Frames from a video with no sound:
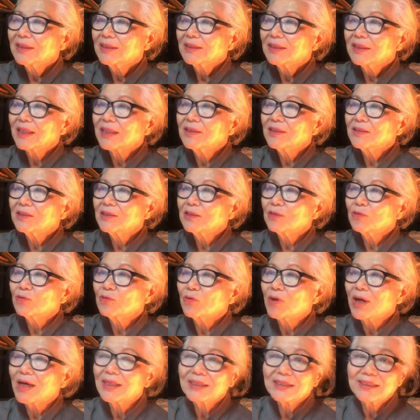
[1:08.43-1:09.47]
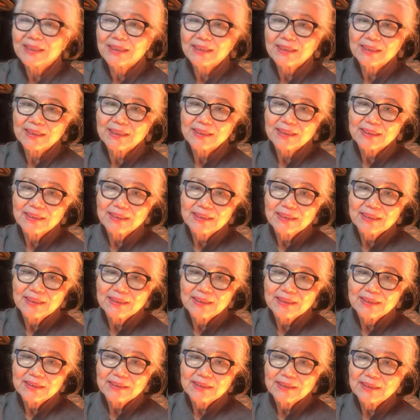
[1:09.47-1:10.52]
다이어트는 과학이다.
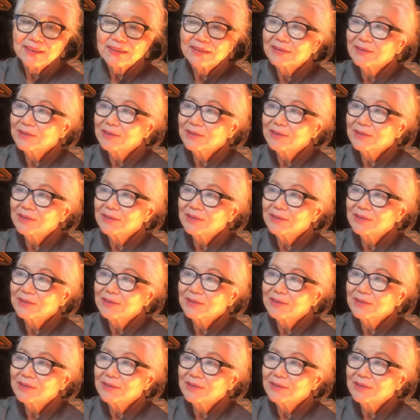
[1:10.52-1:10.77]
어,